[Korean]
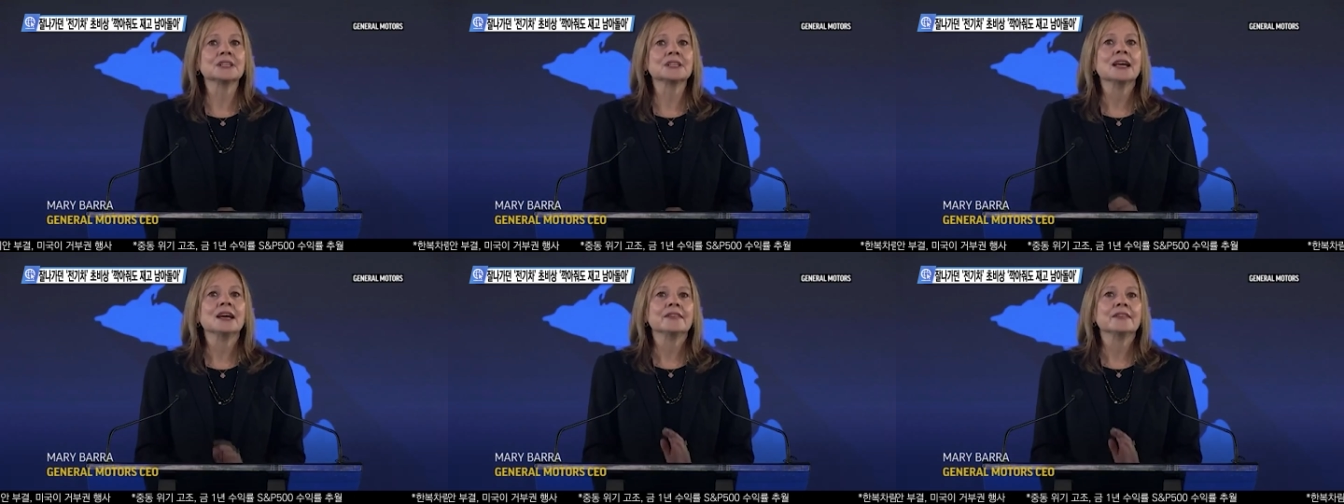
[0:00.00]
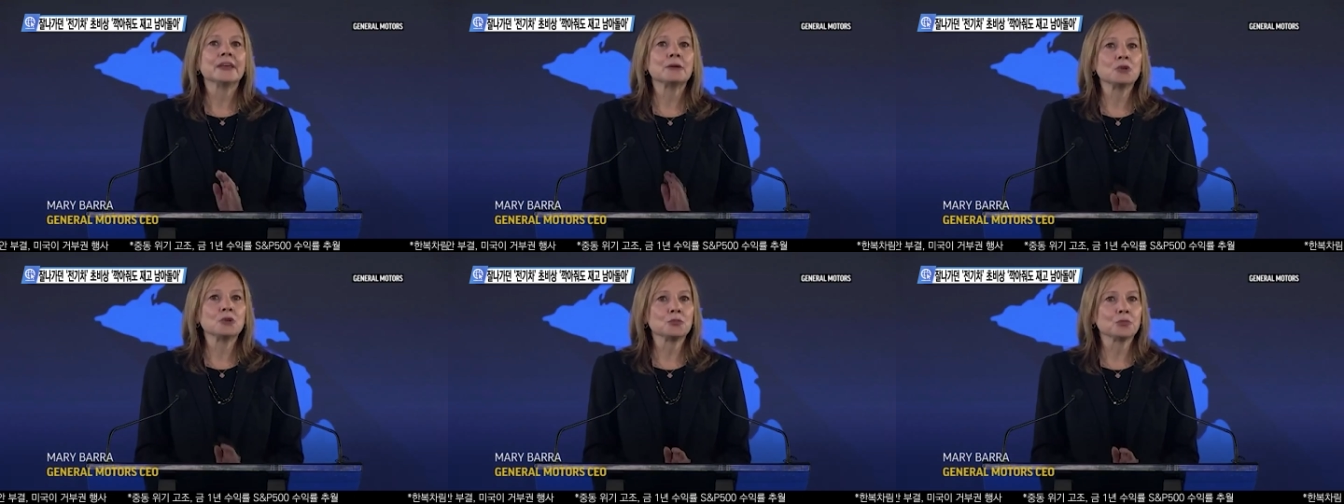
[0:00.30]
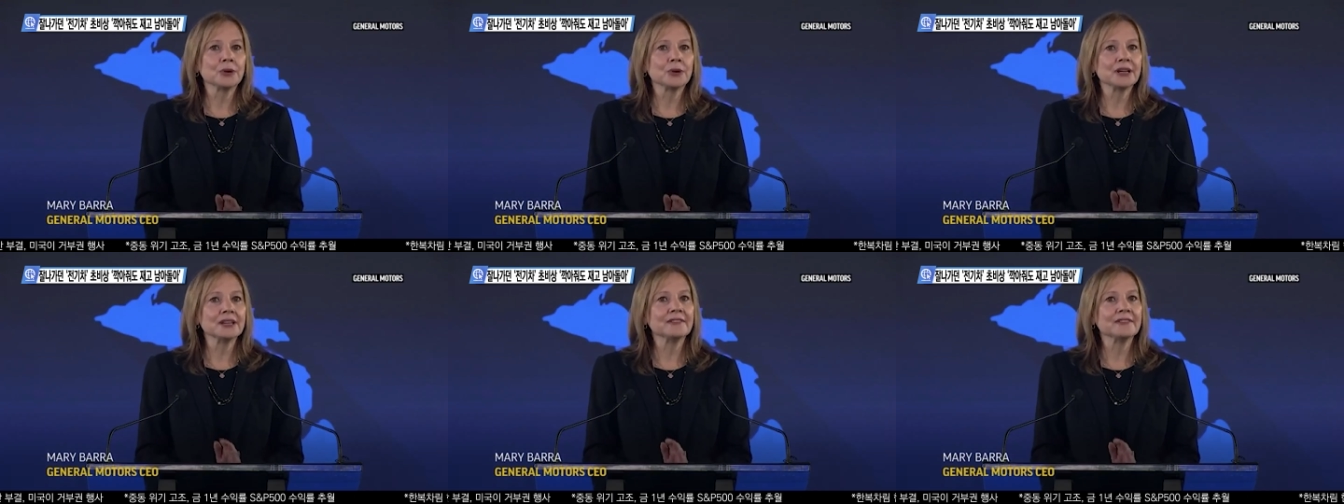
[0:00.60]
지난
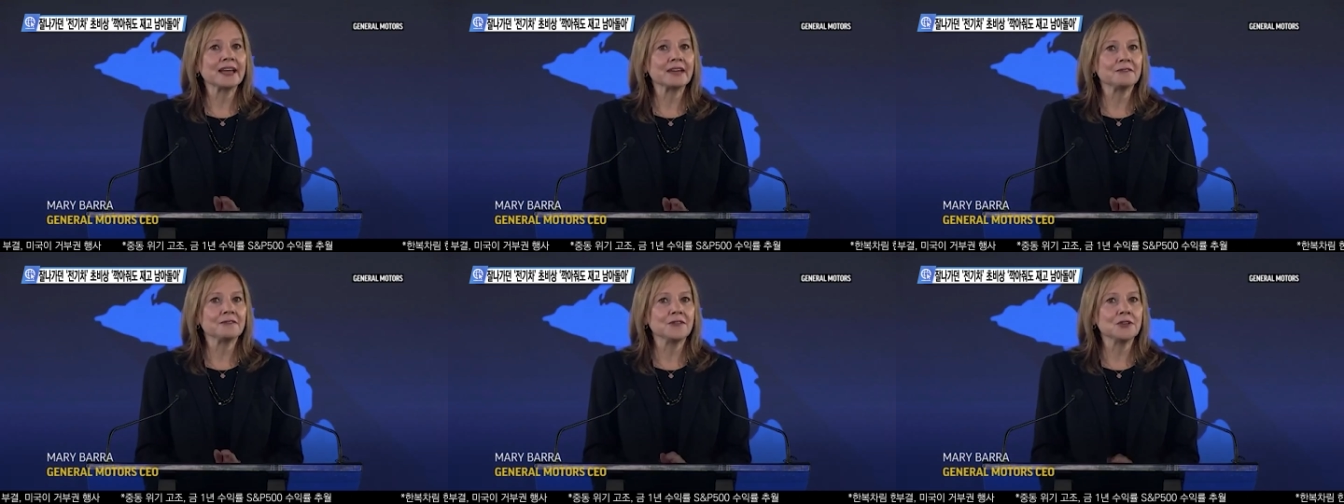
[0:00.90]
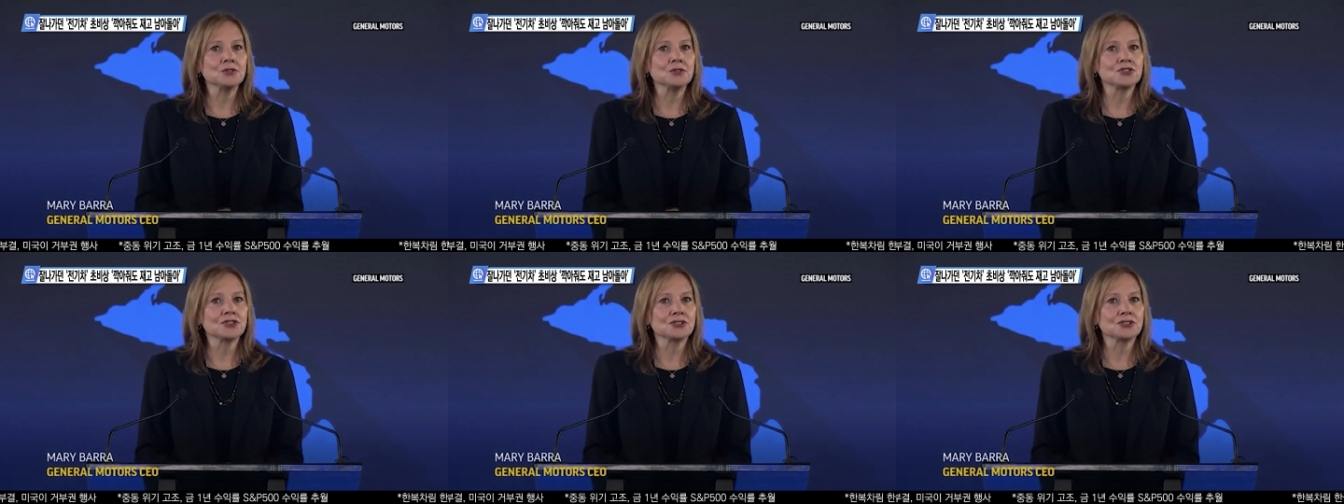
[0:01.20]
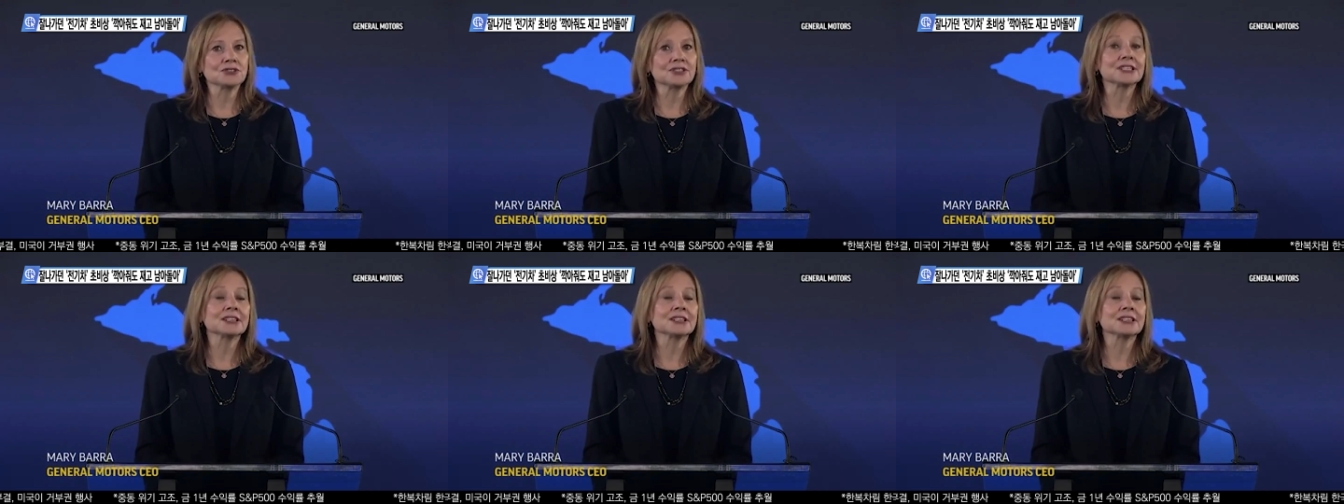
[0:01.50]
3분기 판매량은